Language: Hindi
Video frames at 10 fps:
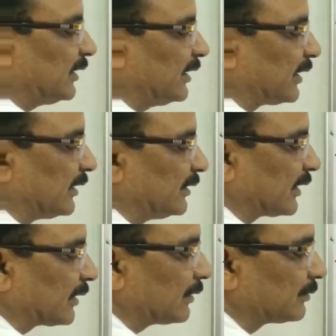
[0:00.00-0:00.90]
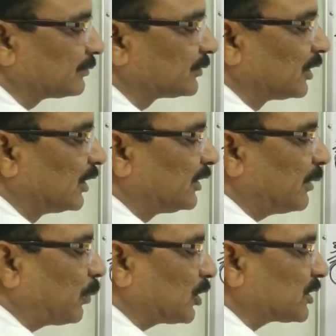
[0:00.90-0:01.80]
ये निकल जाएगा ये
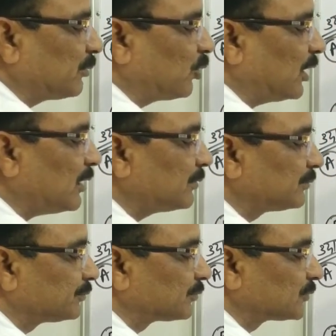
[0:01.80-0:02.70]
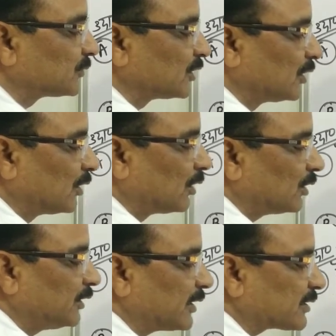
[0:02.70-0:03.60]
पॉजिटिव होगा
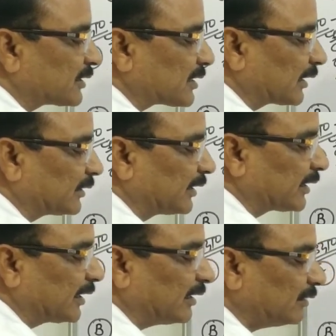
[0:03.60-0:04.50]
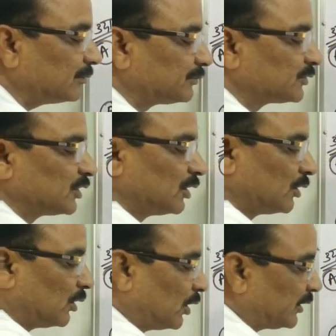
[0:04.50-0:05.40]
ये इसके साथ निकलेगा
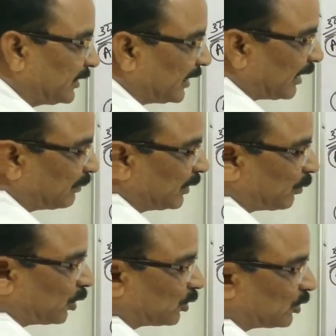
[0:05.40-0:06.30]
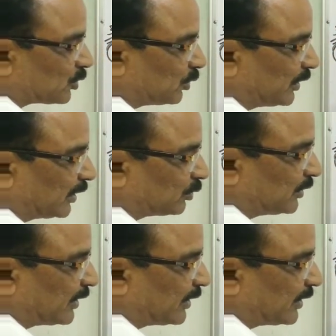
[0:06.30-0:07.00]
और ये अपने बॉन्ड को इसको देगा तो ये